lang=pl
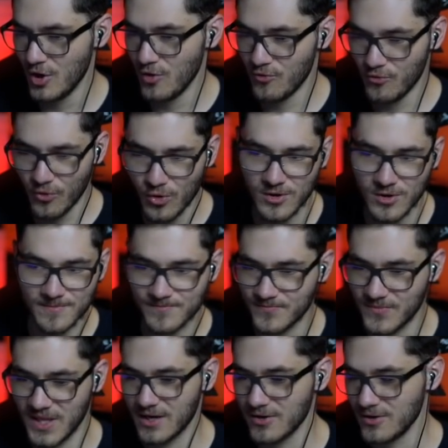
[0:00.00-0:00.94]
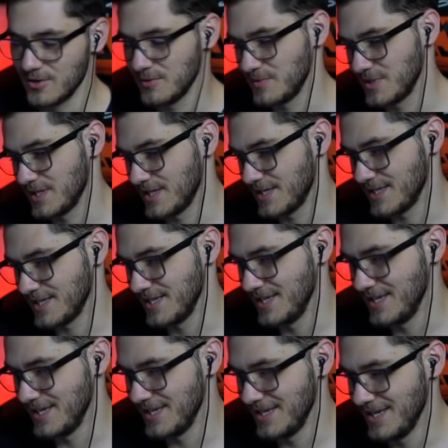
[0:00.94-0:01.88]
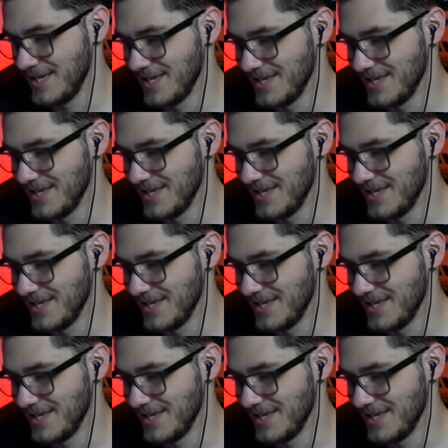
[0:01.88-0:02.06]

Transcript: full tego e, i